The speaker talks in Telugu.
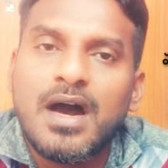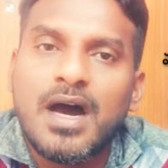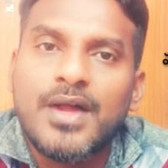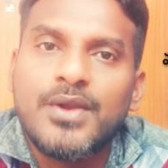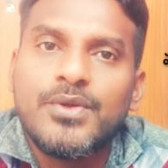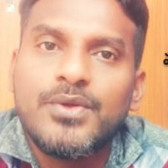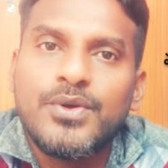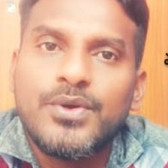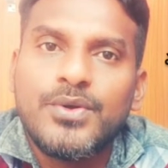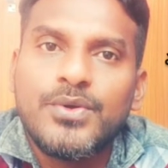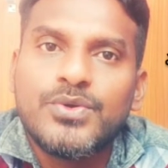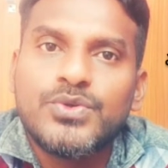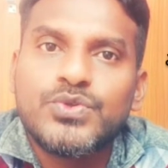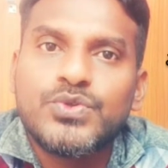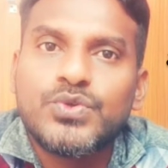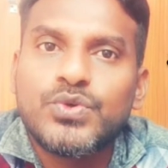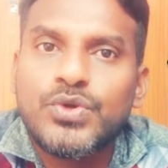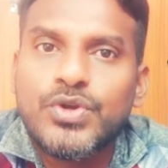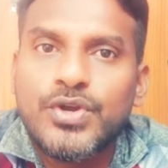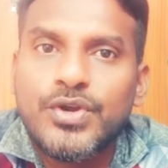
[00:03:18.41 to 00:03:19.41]
అనురుడు
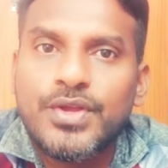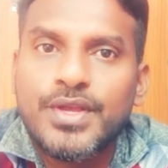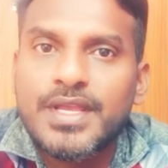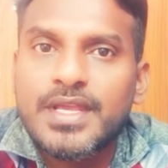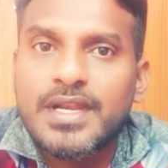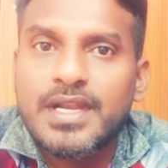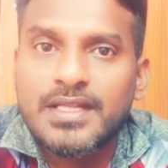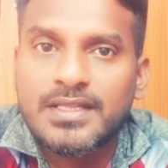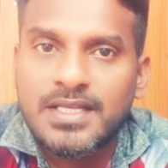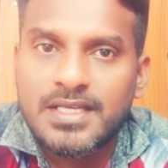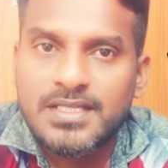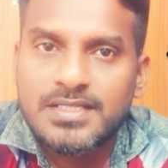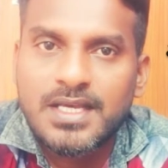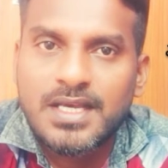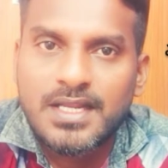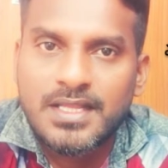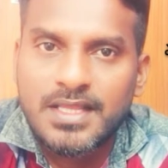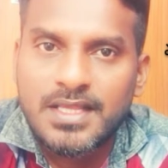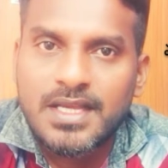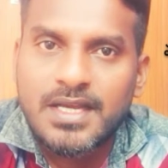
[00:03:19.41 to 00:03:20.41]
సూర్యుడికి
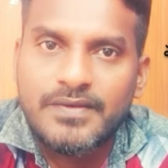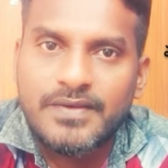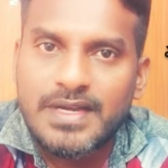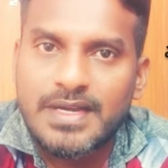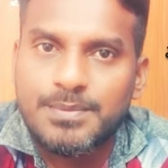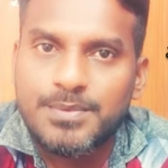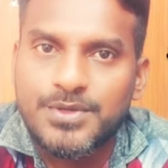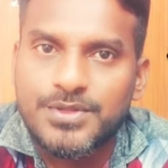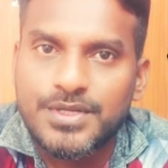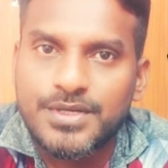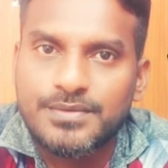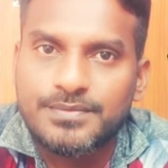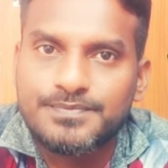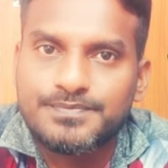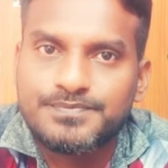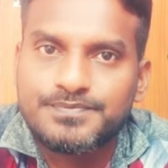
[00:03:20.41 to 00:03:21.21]
రథసారథిగా వెళ్ళిపోతాడు